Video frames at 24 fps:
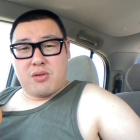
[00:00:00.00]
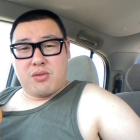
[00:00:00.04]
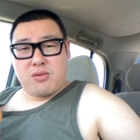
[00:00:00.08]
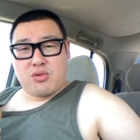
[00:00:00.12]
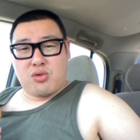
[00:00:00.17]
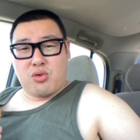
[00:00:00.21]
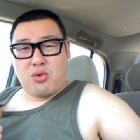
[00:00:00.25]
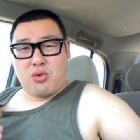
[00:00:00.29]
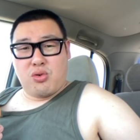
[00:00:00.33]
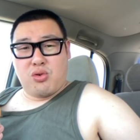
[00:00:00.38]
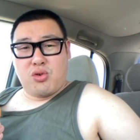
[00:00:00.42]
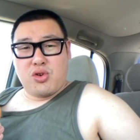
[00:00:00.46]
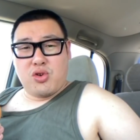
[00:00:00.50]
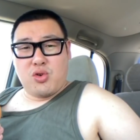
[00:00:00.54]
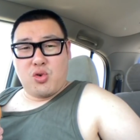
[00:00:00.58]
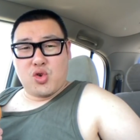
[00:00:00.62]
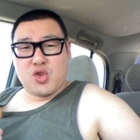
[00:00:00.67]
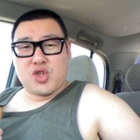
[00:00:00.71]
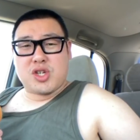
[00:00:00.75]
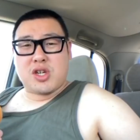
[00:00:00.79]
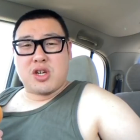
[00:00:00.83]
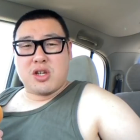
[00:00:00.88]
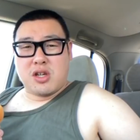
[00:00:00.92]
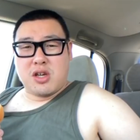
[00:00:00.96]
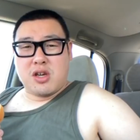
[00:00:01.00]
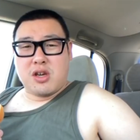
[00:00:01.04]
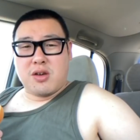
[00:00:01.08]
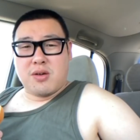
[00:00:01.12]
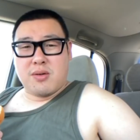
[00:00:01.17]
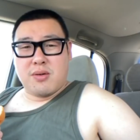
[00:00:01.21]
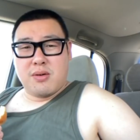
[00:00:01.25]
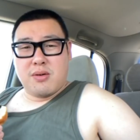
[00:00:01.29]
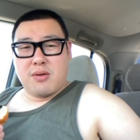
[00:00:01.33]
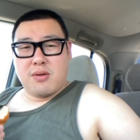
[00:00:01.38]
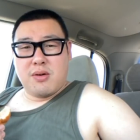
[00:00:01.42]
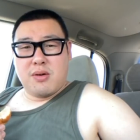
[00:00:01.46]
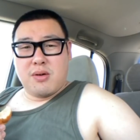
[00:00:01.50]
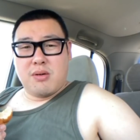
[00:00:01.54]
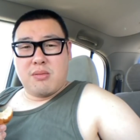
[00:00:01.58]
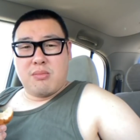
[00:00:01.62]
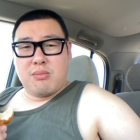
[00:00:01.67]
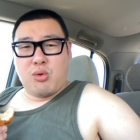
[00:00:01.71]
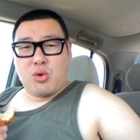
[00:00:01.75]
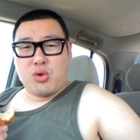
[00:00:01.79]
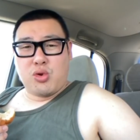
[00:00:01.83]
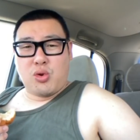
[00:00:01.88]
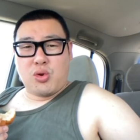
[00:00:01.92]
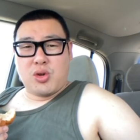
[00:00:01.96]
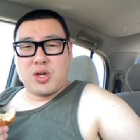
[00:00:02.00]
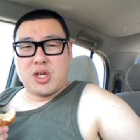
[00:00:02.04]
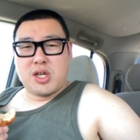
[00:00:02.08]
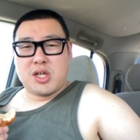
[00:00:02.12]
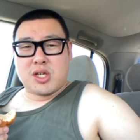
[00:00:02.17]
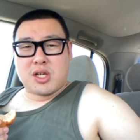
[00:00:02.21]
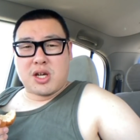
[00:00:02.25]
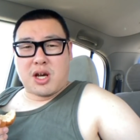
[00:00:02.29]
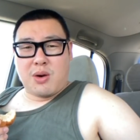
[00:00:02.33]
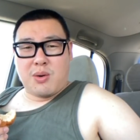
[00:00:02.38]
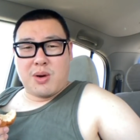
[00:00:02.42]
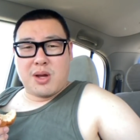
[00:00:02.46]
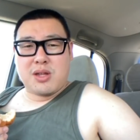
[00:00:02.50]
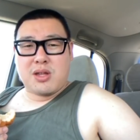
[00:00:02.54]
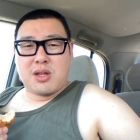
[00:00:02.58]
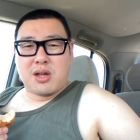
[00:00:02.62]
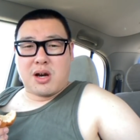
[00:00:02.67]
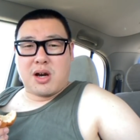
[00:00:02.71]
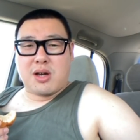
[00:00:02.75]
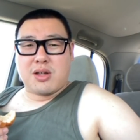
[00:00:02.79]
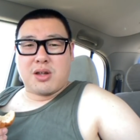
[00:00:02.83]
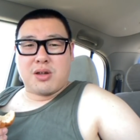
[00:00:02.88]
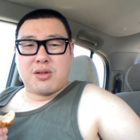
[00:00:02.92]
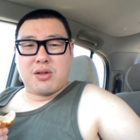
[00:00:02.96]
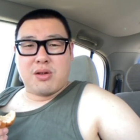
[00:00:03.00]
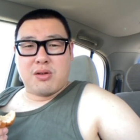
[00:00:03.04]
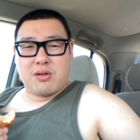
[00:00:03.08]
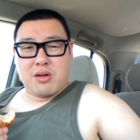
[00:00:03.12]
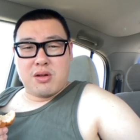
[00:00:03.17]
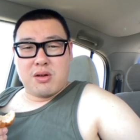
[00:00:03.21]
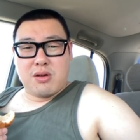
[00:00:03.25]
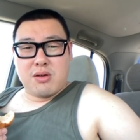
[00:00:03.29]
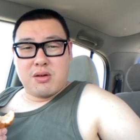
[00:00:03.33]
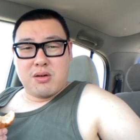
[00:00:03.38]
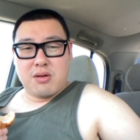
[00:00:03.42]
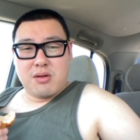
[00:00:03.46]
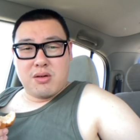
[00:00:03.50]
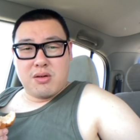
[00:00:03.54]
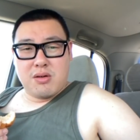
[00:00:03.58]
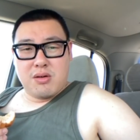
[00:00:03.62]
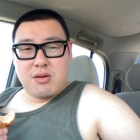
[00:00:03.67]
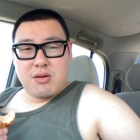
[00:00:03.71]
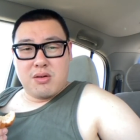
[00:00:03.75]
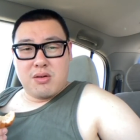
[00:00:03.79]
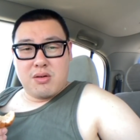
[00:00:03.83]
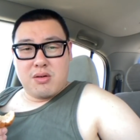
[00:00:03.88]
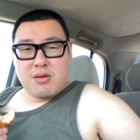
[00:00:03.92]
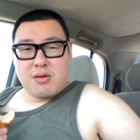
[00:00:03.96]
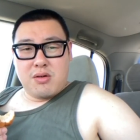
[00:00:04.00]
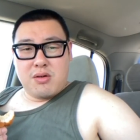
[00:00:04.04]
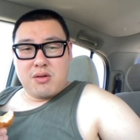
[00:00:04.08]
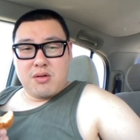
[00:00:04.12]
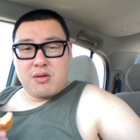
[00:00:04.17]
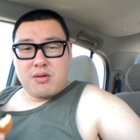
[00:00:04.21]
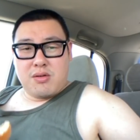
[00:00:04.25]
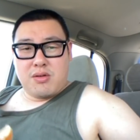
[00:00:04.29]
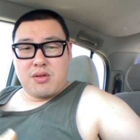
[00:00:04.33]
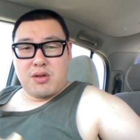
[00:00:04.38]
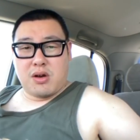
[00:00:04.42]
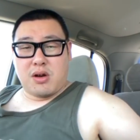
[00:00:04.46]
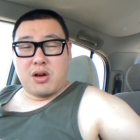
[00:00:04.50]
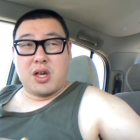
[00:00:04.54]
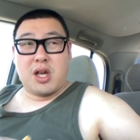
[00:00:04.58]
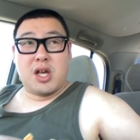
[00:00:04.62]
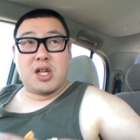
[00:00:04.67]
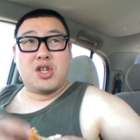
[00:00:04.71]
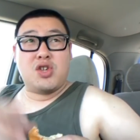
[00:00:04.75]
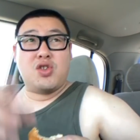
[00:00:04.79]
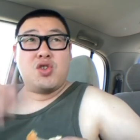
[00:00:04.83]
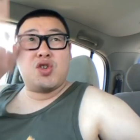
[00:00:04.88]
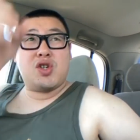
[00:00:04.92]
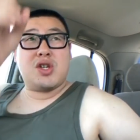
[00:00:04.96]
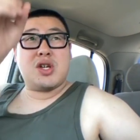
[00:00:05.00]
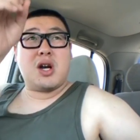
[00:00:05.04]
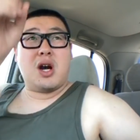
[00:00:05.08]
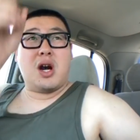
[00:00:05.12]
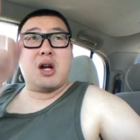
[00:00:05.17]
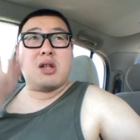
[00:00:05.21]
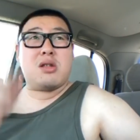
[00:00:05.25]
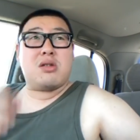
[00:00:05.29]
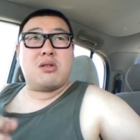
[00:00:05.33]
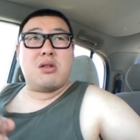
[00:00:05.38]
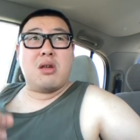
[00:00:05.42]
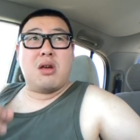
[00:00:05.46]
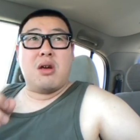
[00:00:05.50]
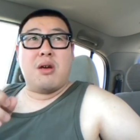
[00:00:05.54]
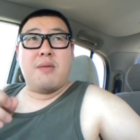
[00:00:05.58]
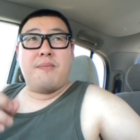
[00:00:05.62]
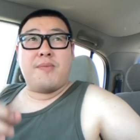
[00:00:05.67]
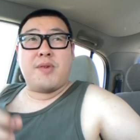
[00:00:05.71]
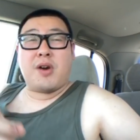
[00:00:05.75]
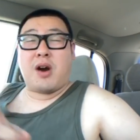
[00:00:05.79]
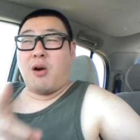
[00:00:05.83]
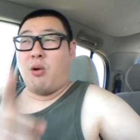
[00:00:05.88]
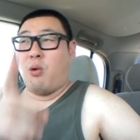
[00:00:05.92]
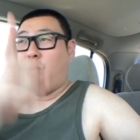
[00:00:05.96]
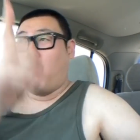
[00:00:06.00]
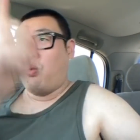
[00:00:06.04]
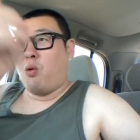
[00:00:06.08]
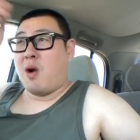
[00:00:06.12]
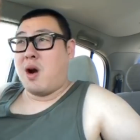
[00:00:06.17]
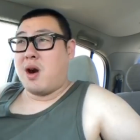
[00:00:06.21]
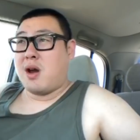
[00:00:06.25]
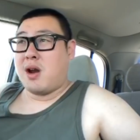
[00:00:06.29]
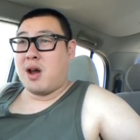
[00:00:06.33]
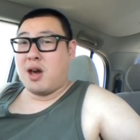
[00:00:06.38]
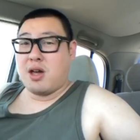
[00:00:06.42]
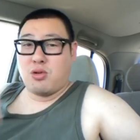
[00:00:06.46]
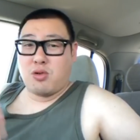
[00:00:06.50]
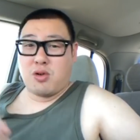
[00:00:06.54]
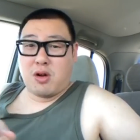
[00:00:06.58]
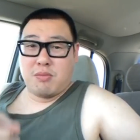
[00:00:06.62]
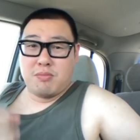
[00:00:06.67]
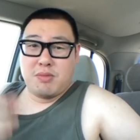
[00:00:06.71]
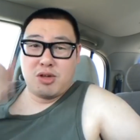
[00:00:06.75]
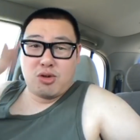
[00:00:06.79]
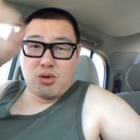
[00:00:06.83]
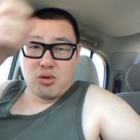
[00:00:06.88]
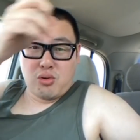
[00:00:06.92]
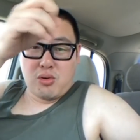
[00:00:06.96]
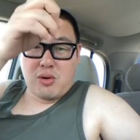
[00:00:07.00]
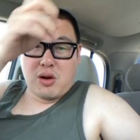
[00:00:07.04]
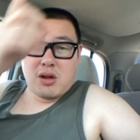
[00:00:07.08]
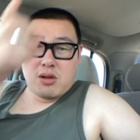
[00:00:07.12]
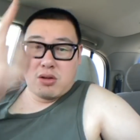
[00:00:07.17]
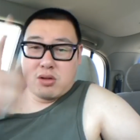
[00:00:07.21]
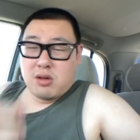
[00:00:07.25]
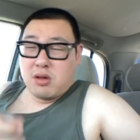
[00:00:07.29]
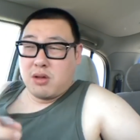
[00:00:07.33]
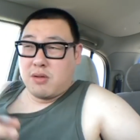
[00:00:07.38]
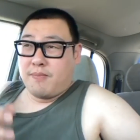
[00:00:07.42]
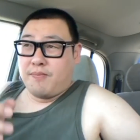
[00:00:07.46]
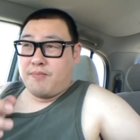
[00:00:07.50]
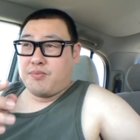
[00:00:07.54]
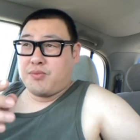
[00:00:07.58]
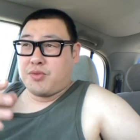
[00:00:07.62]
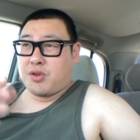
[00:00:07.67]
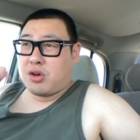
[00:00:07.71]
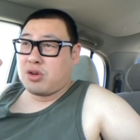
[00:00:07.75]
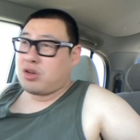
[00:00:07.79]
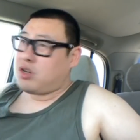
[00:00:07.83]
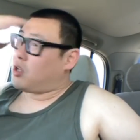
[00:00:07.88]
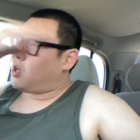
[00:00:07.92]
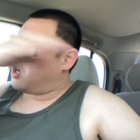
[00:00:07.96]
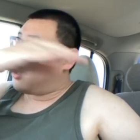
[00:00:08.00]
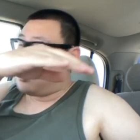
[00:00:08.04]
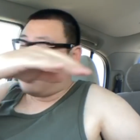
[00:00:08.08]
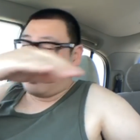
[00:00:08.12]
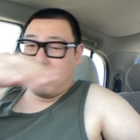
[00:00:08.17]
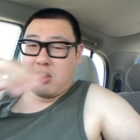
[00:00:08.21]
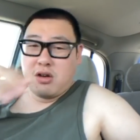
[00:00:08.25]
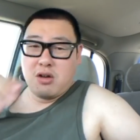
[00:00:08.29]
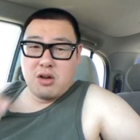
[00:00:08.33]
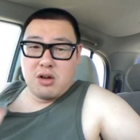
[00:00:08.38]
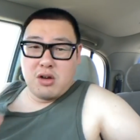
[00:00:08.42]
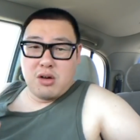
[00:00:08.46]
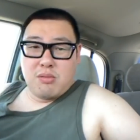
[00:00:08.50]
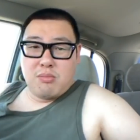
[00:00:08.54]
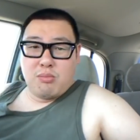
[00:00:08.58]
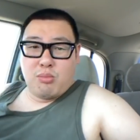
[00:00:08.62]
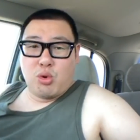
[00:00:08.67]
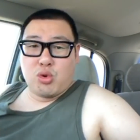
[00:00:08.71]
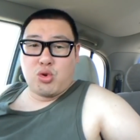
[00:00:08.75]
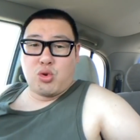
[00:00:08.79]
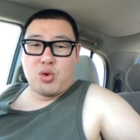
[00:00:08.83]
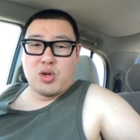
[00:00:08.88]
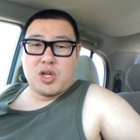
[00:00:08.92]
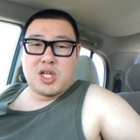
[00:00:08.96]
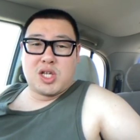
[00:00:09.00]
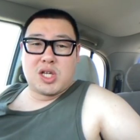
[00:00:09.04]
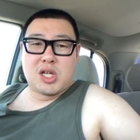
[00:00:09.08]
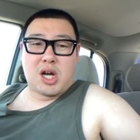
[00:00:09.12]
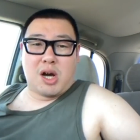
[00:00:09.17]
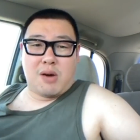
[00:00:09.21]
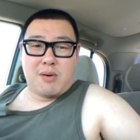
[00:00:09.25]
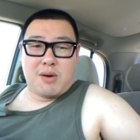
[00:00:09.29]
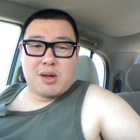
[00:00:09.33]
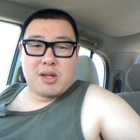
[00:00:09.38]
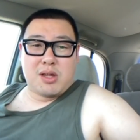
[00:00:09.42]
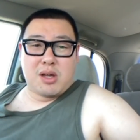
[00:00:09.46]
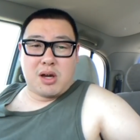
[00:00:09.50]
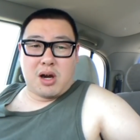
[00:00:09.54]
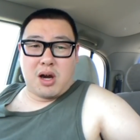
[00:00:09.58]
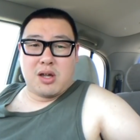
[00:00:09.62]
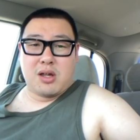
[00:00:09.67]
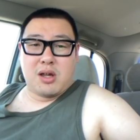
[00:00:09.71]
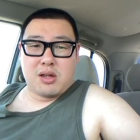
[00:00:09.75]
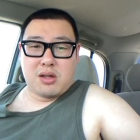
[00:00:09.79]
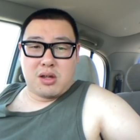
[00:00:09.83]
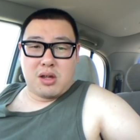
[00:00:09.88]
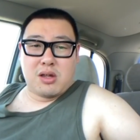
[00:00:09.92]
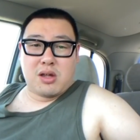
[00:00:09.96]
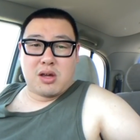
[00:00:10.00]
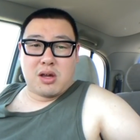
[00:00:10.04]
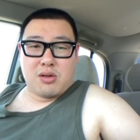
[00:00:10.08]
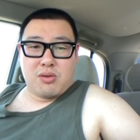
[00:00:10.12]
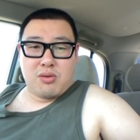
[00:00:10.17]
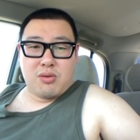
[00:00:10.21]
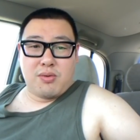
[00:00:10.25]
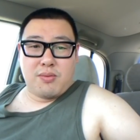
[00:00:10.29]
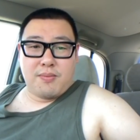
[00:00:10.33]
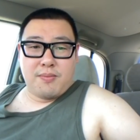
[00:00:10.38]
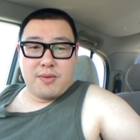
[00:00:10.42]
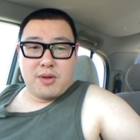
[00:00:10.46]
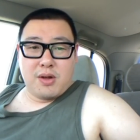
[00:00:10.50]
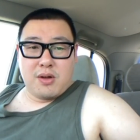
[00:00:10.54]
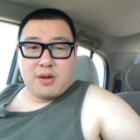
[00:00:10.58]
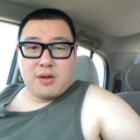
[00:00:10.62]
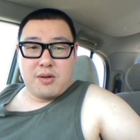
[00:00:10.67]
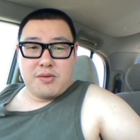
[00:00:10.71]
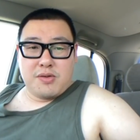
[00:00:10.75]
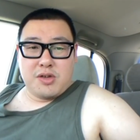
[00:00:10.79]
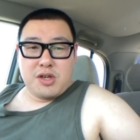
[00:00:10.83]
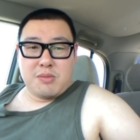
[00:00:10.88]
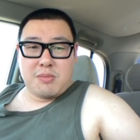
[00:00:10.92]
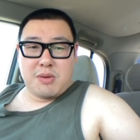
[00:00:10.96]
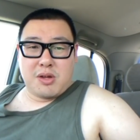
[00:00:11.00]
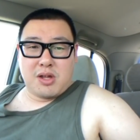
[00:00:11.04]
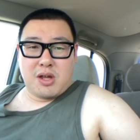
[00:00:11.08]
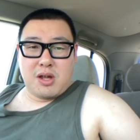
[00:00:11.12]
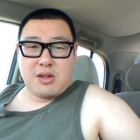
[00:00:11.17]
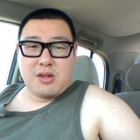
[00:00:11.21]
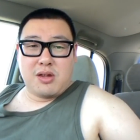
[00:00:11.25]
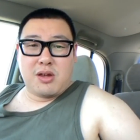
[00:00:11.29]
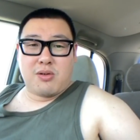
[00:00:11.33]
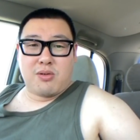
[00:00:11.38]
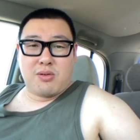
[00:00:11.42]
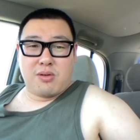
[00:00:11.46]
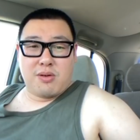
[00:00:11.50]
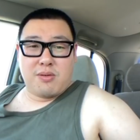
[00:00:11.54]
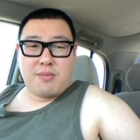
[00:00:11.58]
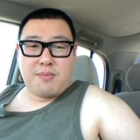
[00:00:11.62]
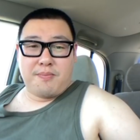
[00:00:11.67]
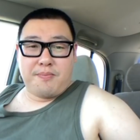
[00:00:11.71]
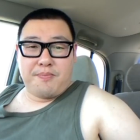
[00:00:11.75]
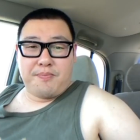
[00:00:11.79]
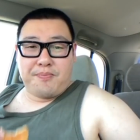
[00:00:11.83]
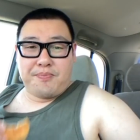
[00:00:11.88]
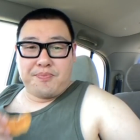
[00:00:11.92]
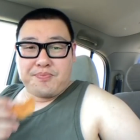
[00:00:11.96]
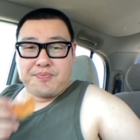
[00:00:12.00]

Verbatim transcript: あの道路標識に元石川って書いてあるんだよね。なんか矢印があって、なんか大洗とか水戸とかってなんか左元石川って書いてあったんだけど、今なんだろうね。